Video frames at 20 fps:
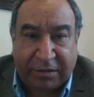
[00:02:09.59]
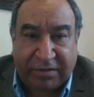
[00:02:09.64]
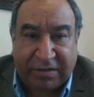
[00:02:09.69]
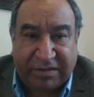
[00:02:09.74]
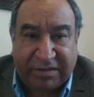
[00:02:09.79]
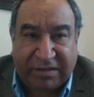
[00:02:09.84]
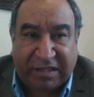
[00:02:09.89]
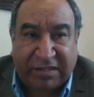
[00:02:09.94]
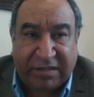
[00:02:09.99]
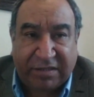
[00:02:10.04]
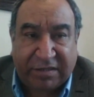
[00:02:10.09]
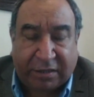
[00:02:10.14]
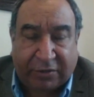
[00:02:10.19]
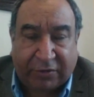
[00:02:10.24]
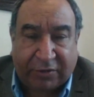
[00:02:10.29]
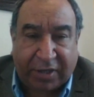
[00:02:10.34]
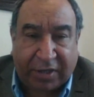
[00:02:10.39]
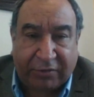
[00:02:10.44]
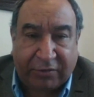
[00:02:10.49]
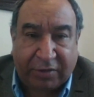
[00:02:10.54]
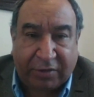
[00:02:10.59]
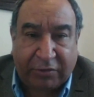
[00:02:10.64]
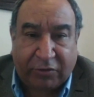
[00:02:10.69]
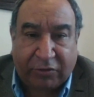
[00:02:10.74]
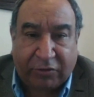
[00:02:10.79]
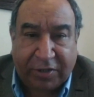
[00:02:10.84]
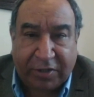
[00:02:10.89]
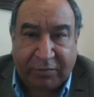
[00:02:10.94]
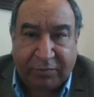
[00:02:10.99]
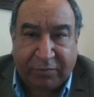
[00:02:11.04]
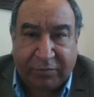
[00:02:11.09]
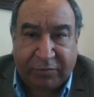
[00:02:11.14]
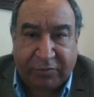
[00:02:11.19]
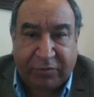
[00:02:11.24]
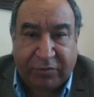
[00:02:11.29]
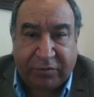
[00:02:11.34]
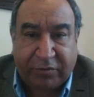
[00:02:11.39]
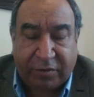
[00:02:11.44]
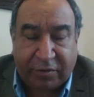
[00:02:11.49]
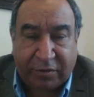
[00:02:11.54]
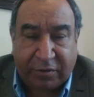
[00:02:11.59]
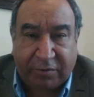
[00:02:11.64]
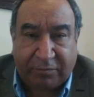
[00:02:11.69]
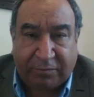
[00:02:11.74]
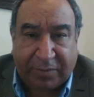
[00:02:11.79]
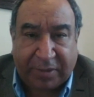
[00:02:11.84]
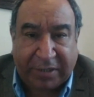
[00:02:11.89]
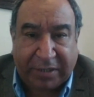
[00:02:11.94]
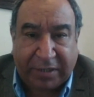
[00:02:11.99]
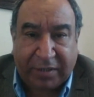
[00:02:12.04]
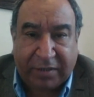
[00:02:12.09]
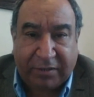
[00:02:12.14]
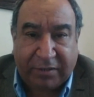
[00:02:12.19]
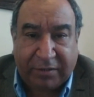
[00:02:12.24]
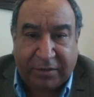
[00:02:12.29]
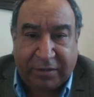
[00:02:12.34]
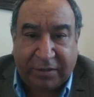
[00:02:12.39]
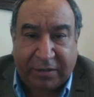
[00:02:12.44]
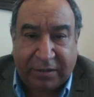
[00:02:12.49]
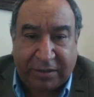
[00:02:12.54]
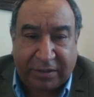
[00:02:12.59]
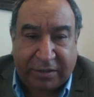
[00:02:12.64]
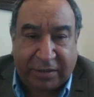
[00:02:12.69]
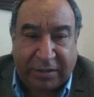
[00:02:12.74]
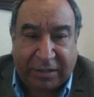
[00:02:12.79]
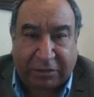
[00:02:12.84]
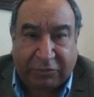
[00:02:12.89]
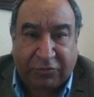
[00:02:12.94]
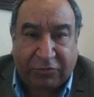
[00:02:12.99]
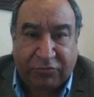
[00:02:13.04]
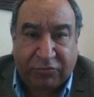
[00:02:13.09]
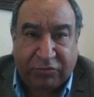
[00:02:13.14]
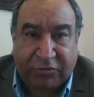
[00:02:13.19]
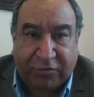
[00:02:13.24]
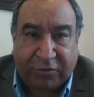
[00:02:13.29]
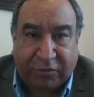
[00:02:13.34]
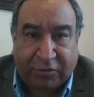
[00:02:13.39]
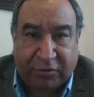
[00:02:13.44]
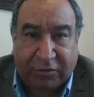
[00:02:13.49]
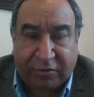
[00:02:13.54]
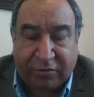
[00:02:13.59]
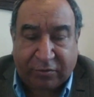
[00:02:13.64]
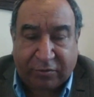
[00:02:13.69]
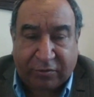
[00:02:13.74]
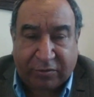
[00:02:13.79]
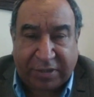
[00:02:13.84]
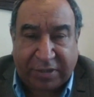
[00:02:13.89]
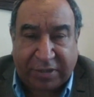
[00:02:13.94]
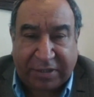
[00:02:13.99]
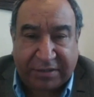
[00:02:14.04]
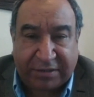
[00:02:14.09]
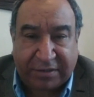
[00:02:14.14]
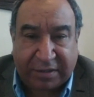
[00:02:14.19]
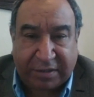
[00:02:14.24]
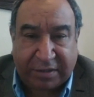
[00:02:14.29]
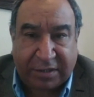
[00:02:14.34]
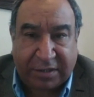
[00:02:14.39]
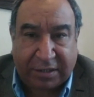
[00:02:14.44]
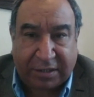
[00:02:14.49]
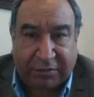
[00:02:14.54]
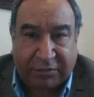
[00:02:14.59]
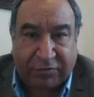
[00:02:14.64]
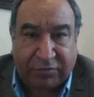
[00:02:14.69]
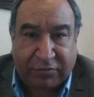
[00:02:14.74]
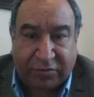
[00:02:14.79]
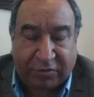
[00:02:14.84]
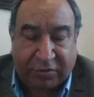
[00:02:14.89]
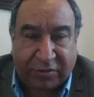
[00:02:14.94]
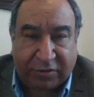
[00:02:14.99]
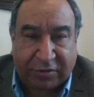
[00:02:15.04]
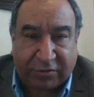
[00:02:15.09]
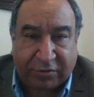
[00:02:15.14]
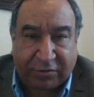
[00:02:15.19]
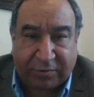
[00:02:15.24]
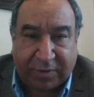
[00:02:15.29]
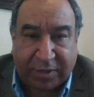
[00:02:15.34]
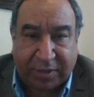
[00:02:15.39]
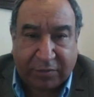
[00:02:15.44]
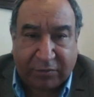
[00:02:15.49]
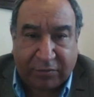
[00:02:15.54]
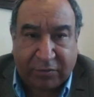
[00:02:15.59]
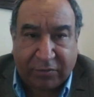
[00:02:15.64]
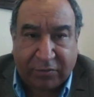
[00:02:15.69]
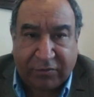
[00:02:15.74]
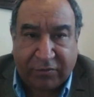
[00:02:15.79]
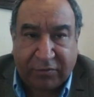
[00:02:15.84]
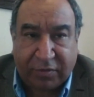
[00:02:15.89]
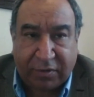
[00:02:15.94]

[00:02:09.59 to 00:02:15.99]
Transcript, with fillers: están desarrollando algoritmos para eh, la conducción o la asistencia a la conducción de estos vehículos.